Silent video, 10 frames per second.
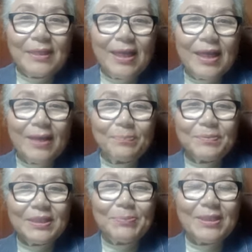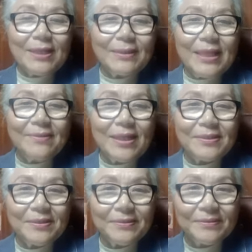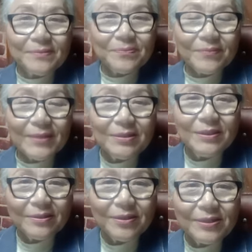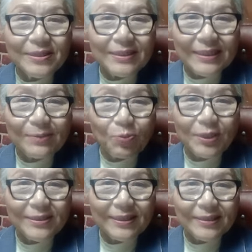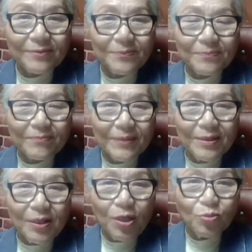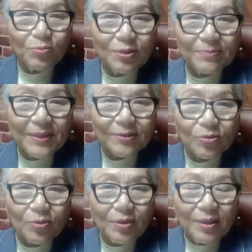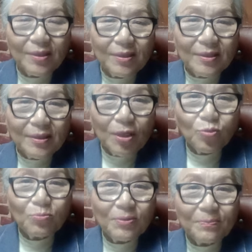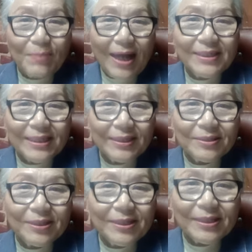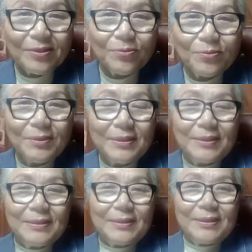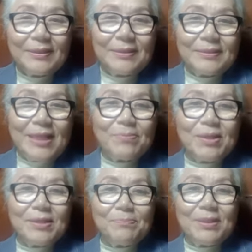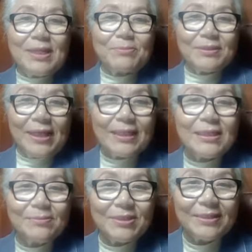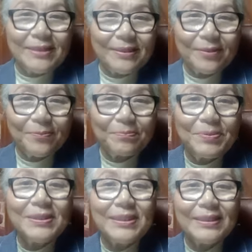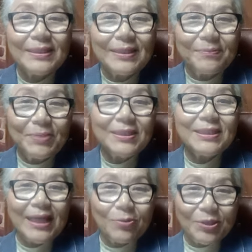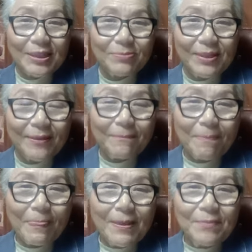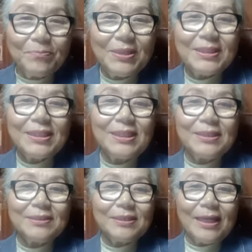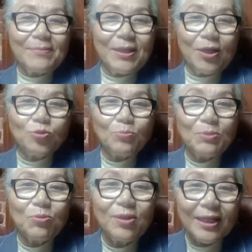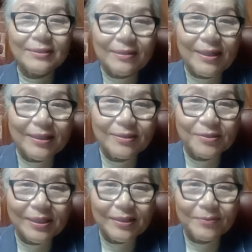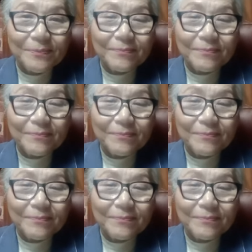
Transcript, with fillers: 해가 빛나는 대낮에는 그, 그런 짓을 잘 못하잖아요. 어둠을 틈타서 어둠은 마귀 사탄의 세상이고 에, 어, 새벽이 빛나면그건 하나님 세상이에요. 빛이 빛이 나오기 때문에 빛이 드러나면 어둠이 물러갔더라 그러잖아요.